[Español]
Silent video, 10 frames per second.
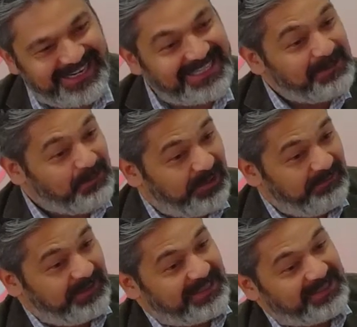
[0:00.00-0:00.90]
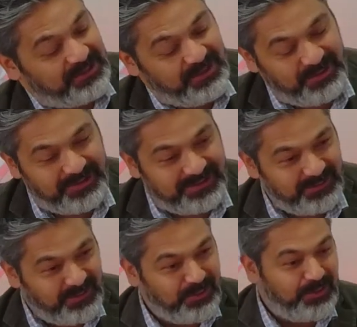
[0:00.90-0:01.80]
Gracias por la invitación, es
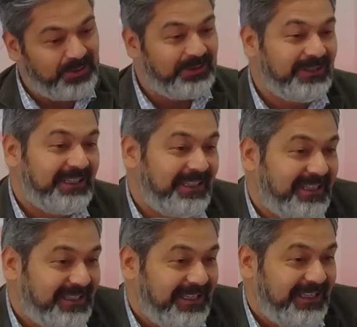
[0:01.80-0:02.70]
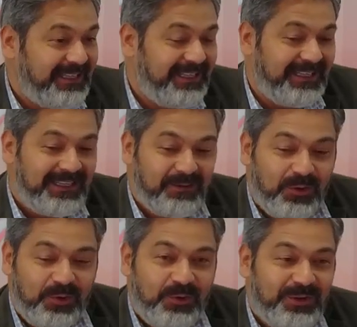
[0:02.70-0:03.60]
un honor y
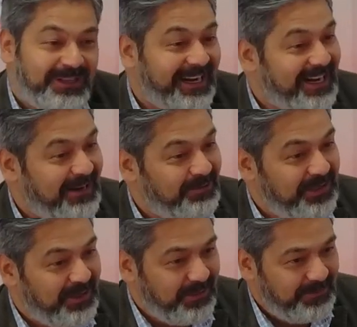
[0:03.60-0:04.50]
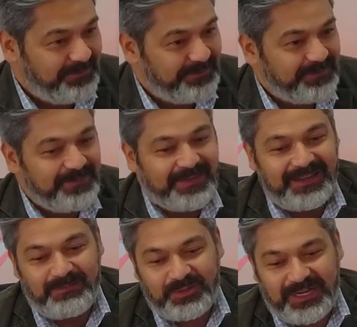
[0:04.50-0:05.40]
un orgullo estar acá contigo.
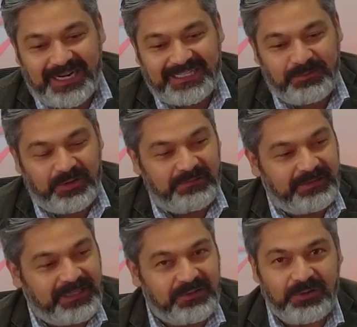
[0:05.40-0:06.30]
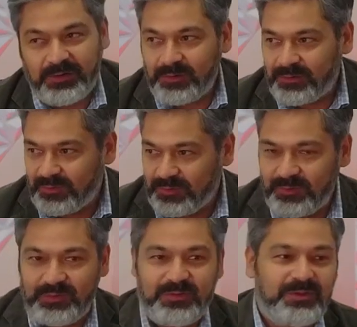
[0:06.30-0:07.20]
Muchas gracias por la invitación y con
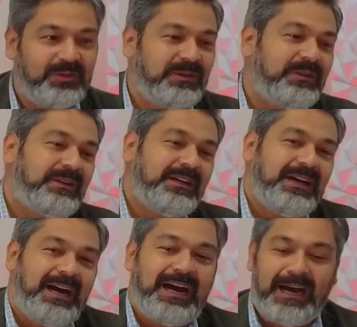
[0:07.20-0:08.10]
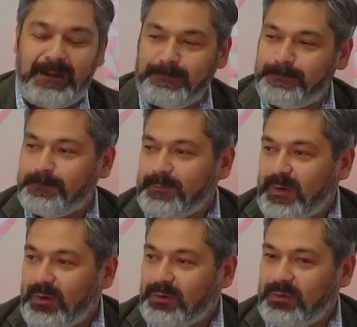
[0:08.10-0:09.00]
tus,
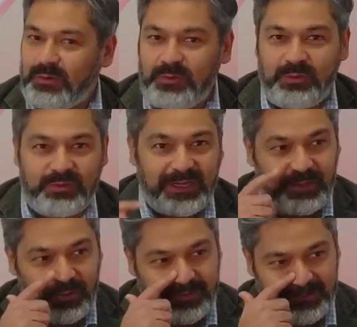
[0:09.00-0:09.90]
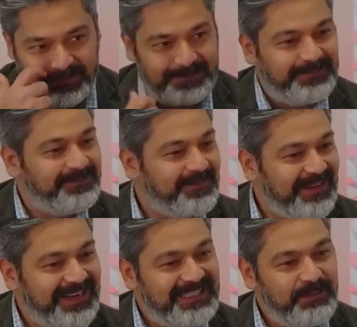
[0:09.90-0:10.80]
con tus seguidores.
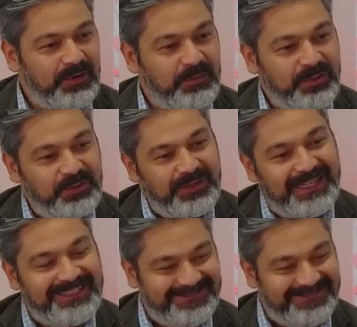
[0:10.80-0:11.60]
Gracias, por la oportunidad.